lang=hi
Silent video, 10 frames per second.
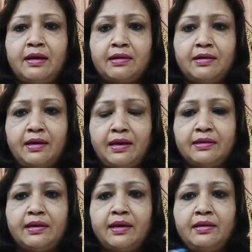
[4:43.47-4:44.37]
कर
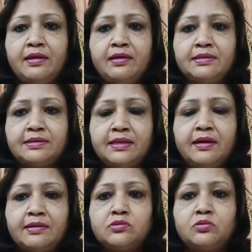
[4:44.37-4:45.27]
आई है ये इसी
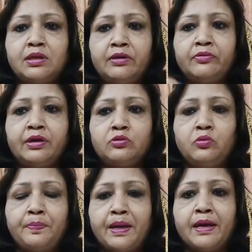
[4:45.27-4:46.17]
का सुधरा हुआ
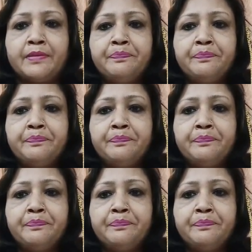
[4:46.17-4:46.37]
रूप है